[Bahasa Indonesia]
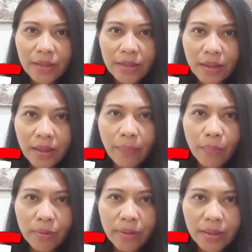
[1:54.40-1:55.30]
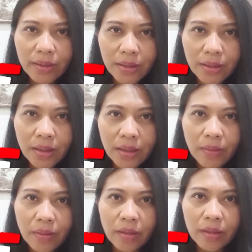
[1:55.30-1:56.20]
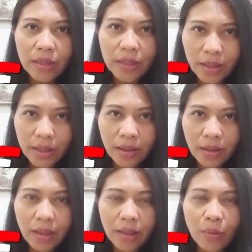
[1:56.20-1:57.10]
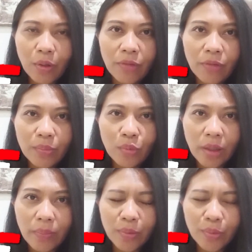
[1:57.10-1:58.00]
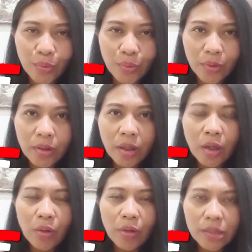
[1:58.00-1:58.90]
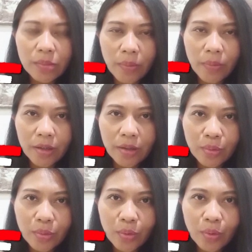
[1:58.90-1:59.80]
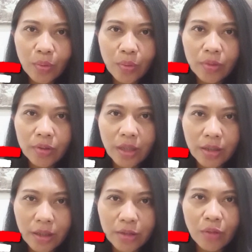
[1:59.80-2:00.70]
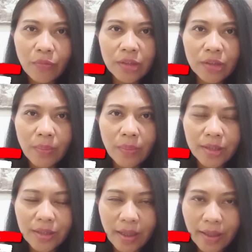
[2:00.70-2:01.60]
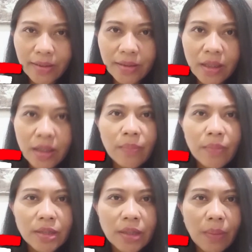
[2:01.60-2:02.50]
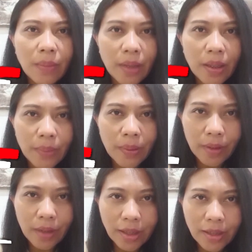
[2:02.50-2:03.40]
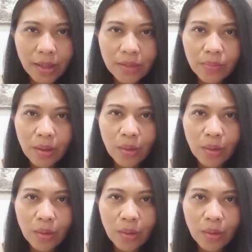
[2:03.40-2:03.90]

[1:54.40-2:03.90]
sehingga proteksi diri terhadap COVID mulai menurun. Oleh sebab itu, Satgas COVID-19 ITS bersama para pimpinan ITS